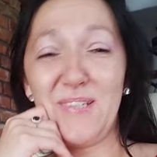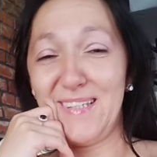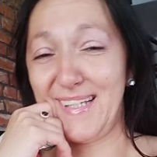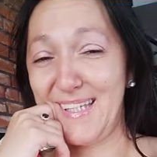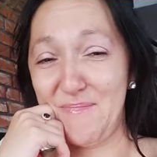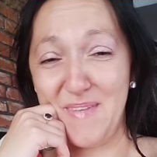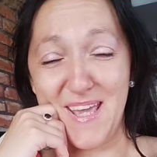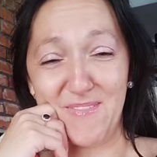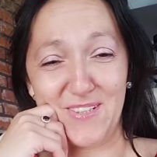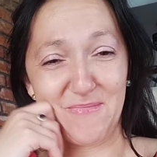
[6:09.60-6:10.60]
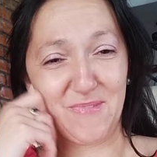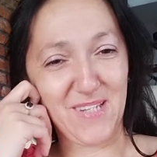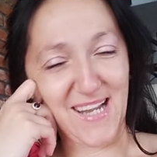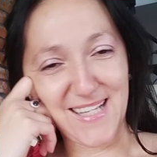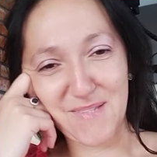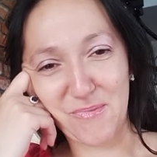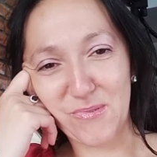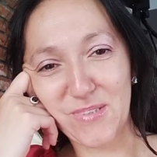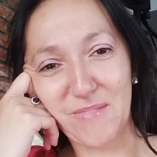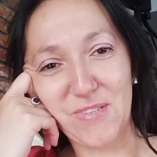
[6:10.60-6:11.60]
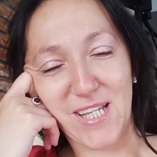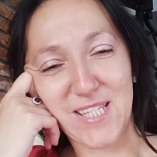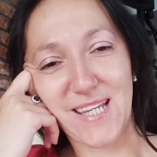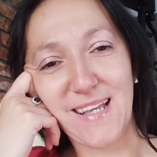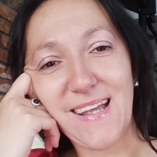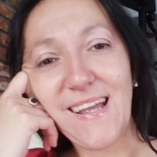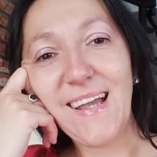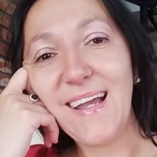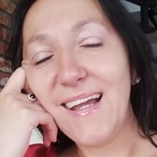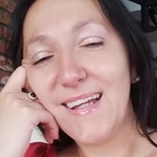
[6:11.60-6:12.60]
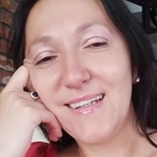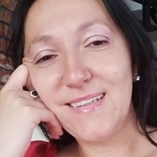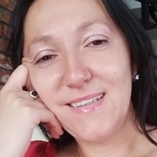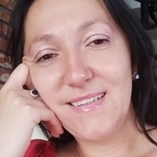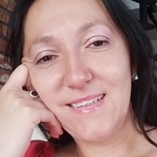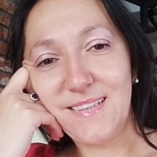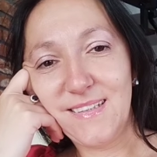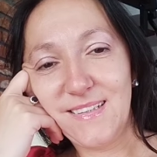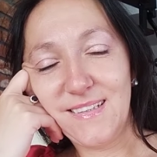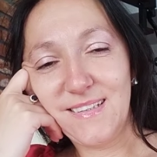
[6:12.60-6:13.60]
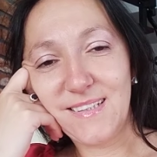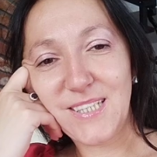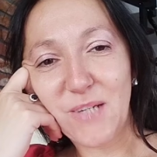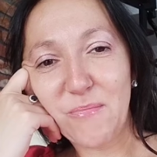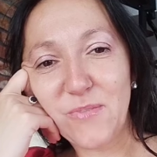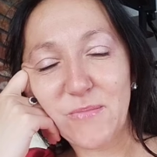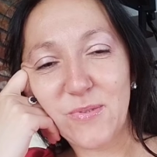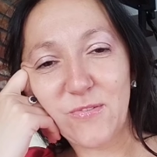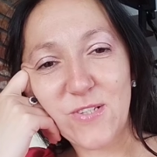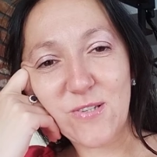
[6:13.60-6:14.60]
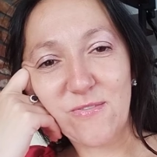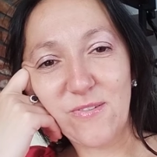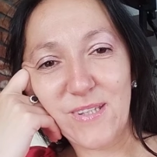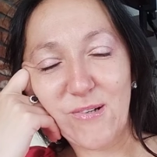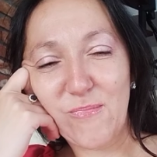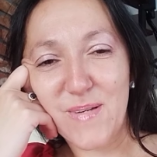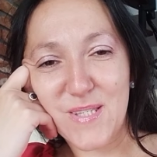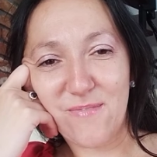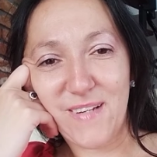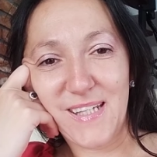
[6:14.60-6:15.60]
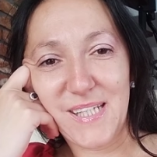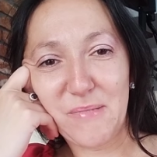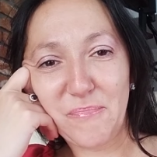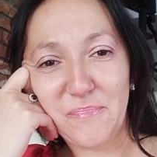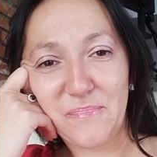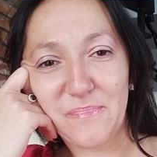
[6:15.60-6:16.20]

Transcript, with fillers: bo to taki pierwszy mój raz po długim czasie i chciałabym, żeby to wszystko wyglądało bardzo fajnie.